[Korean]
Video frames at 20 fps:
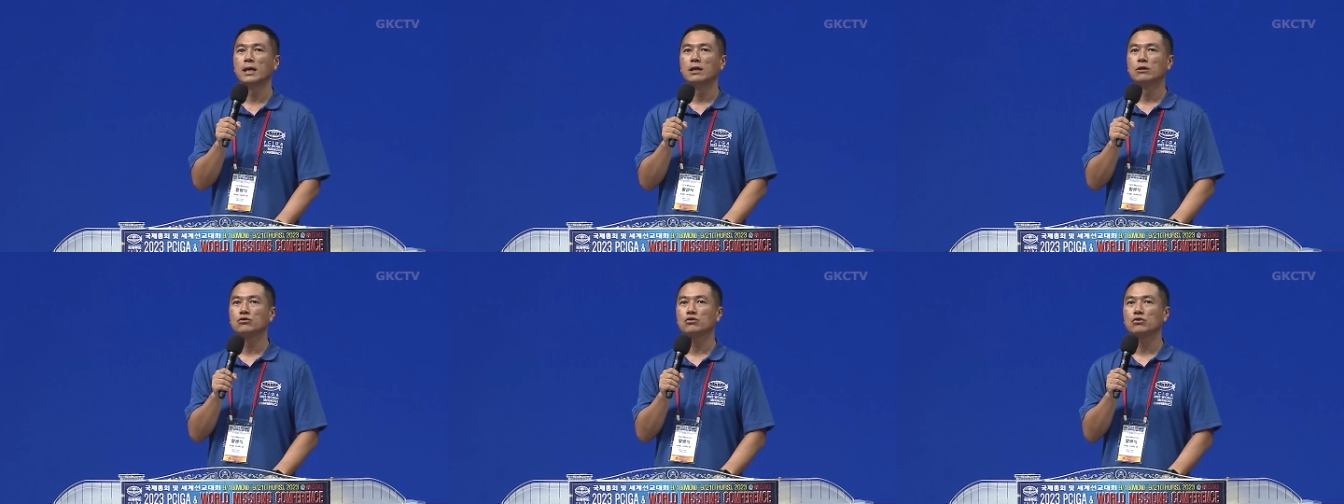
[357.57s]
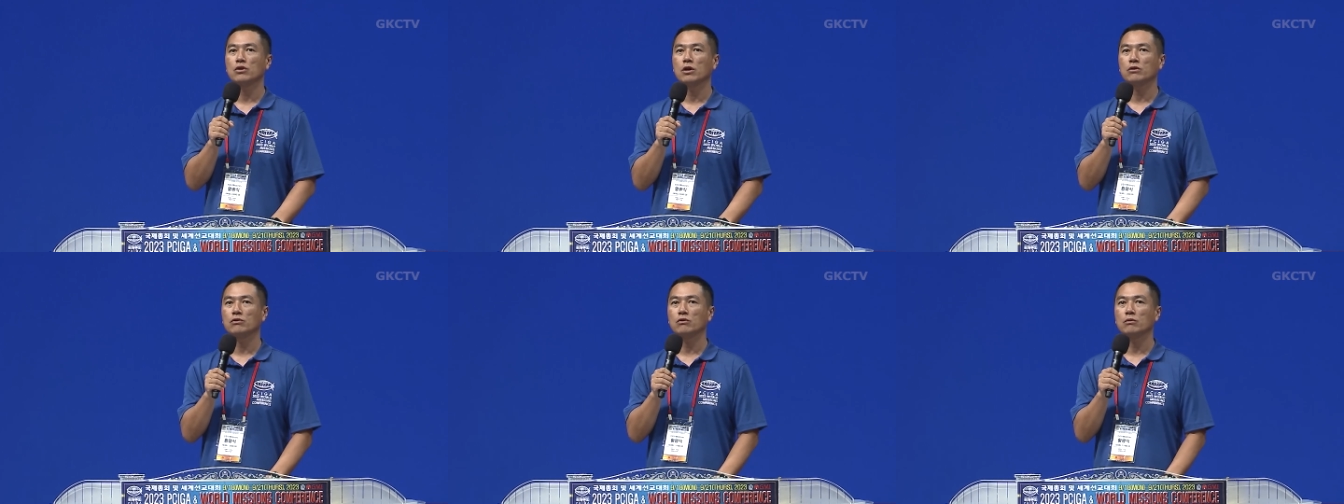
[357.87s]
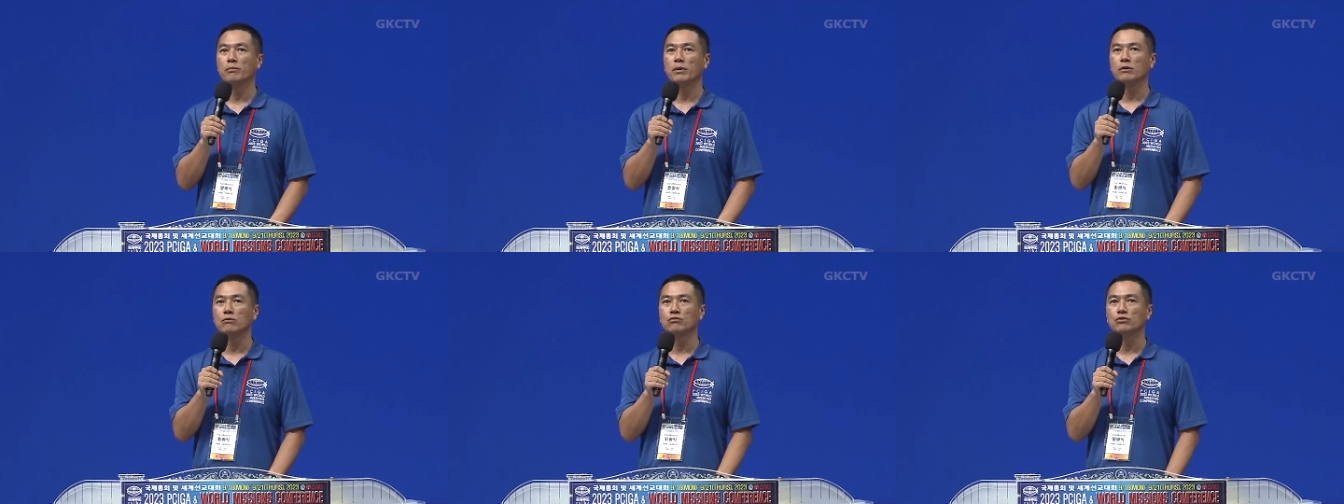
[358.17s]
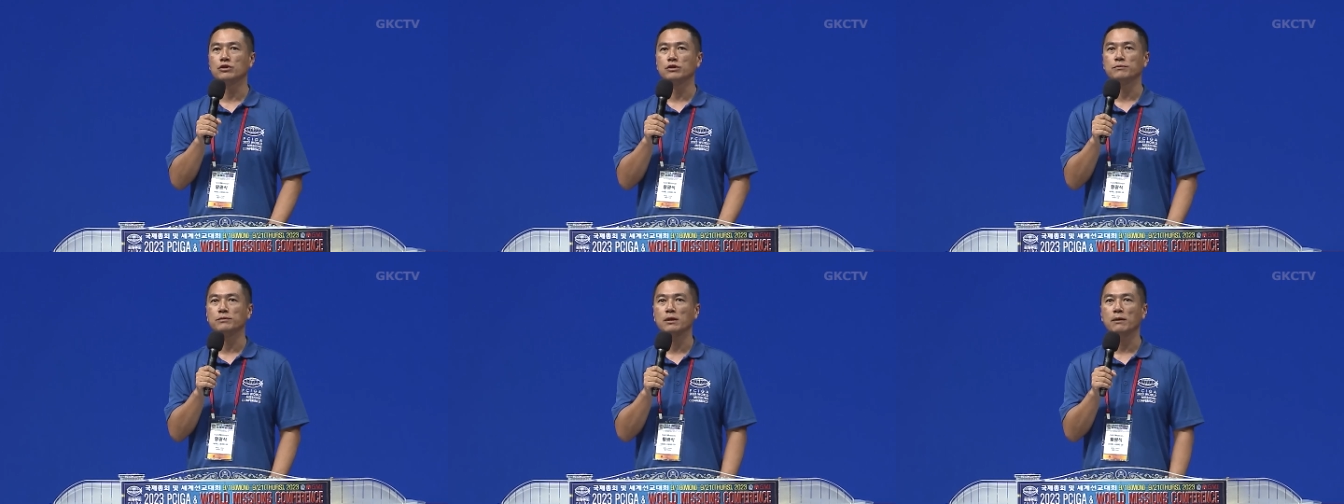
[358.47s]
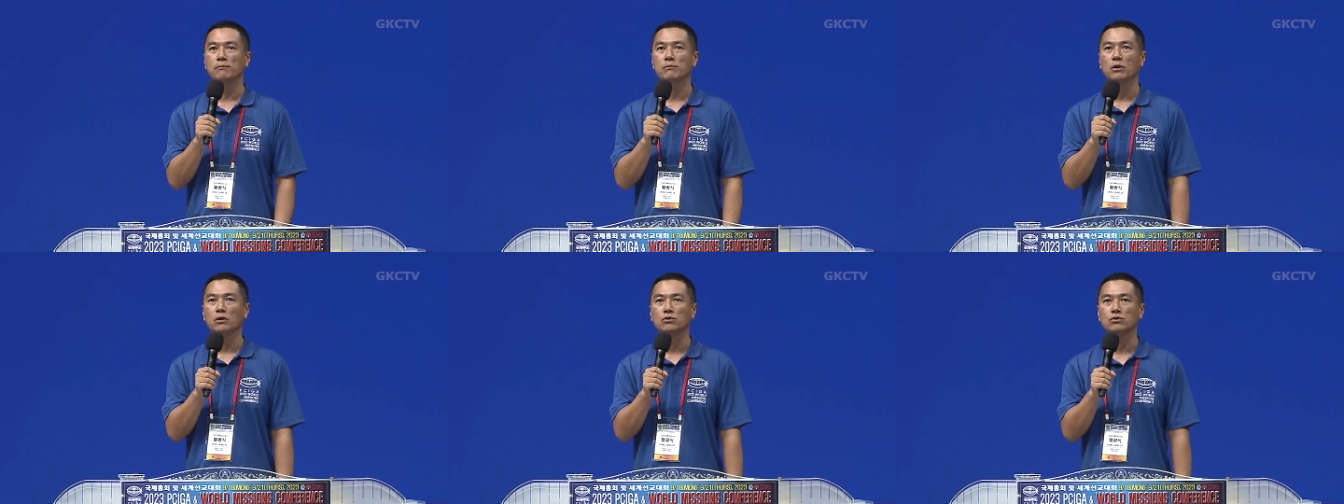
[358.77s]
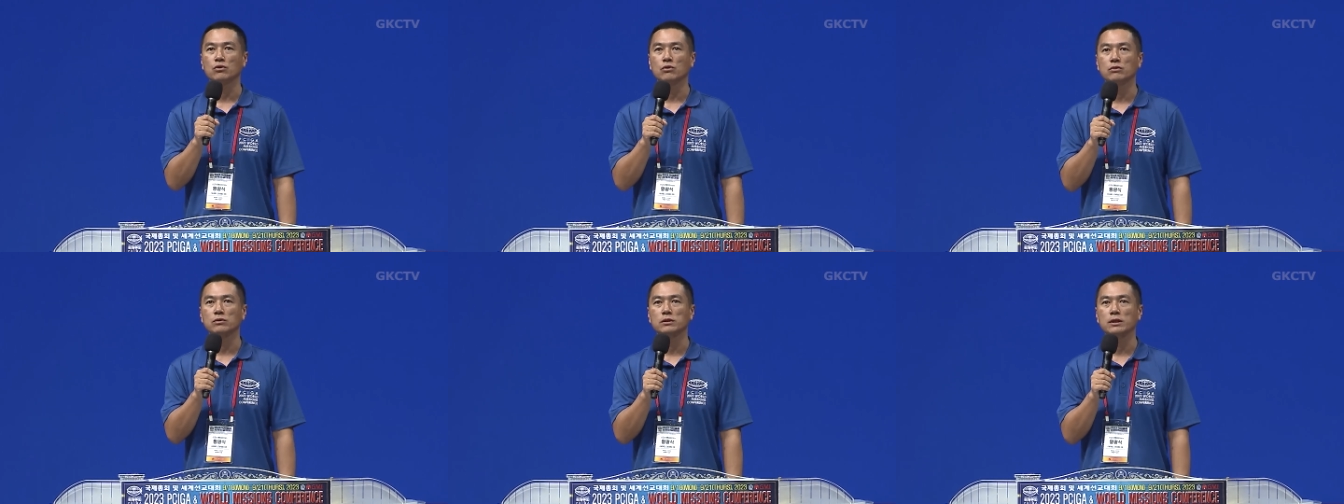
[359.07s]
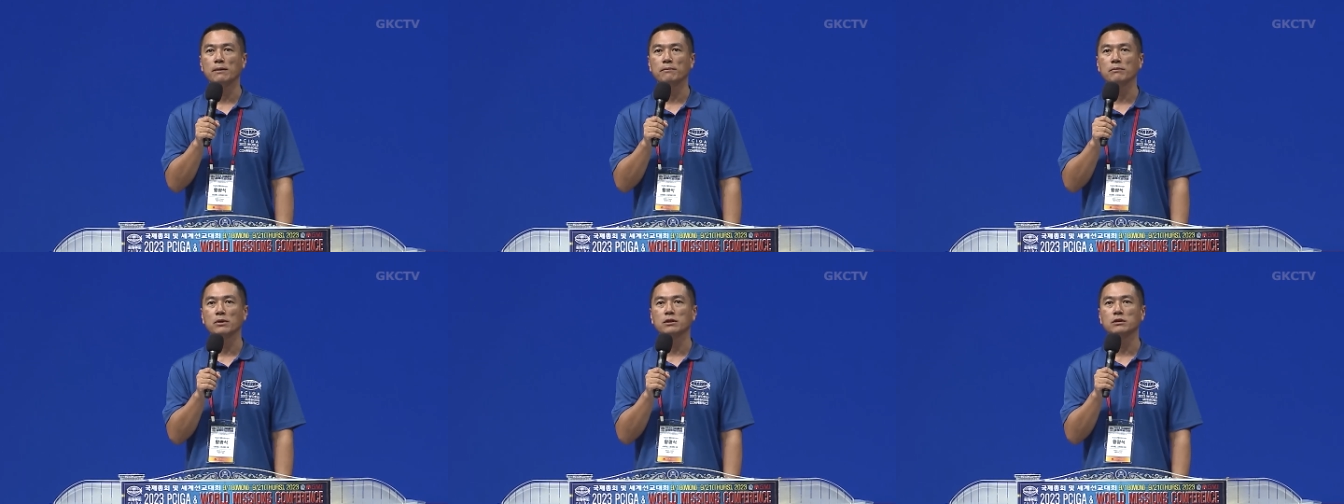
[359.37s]
초등학교는 193명, 총
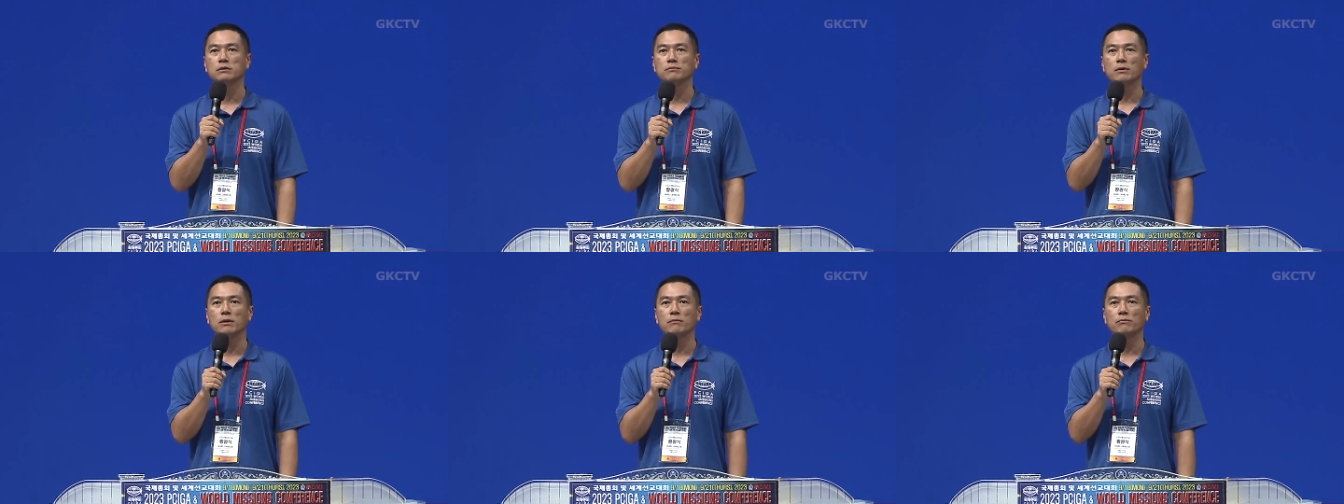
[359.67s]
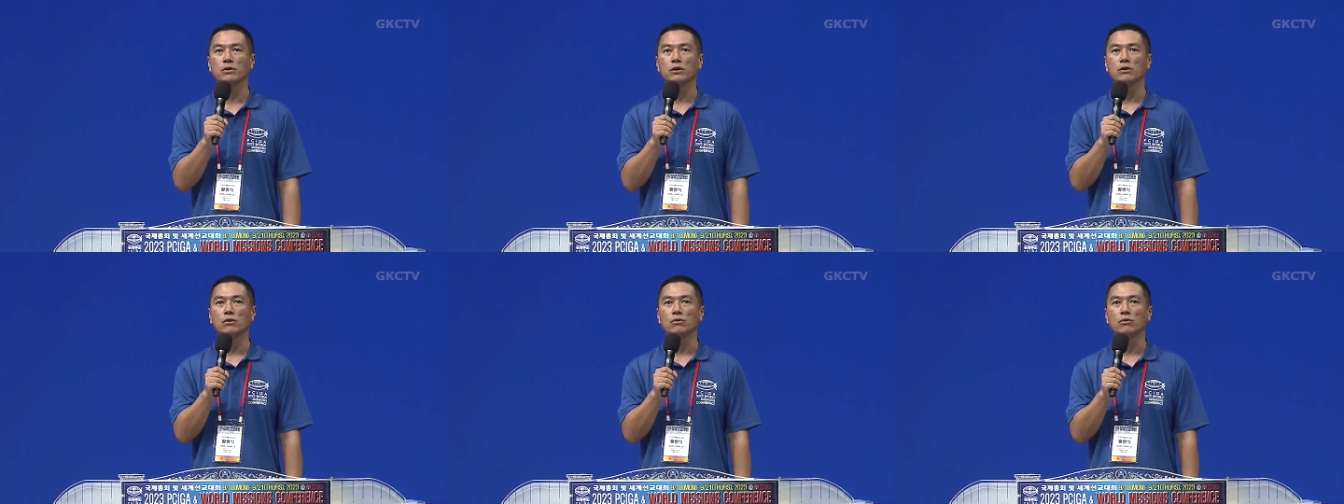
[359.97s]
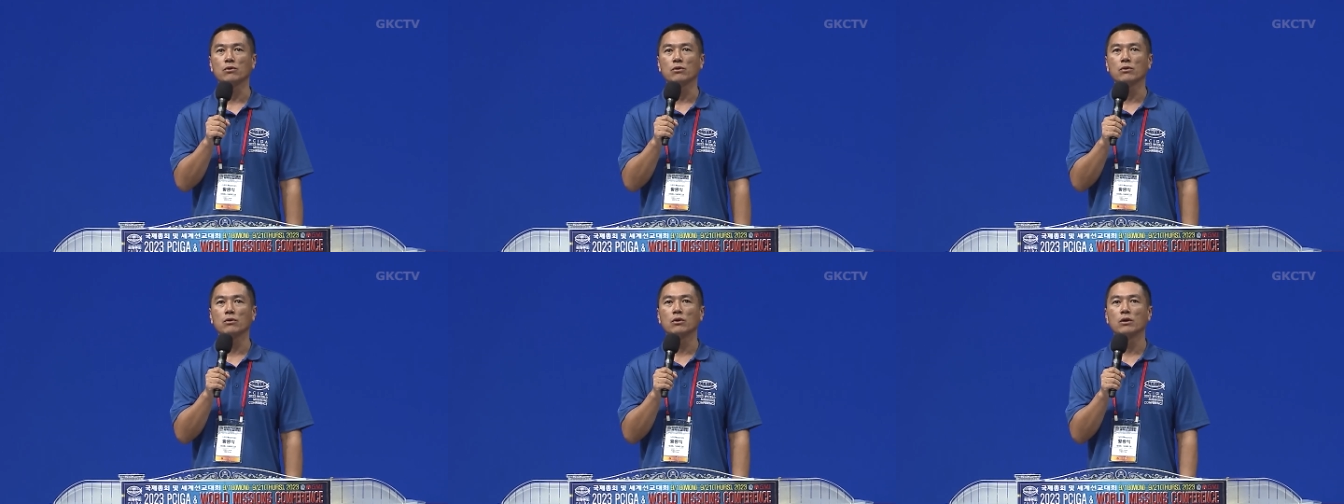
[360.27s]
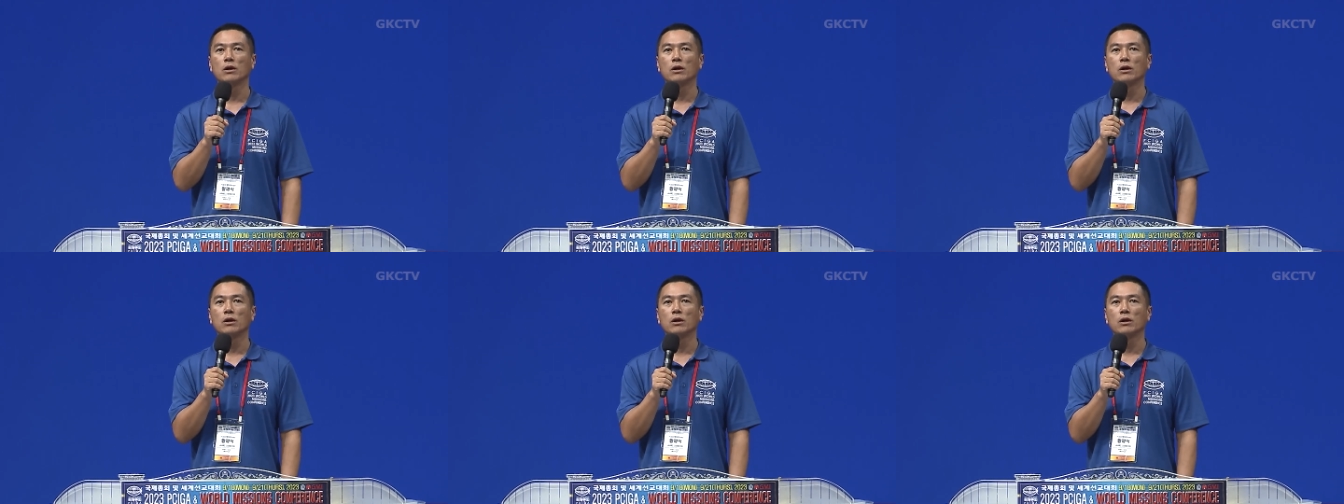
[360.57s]
328명 있고요.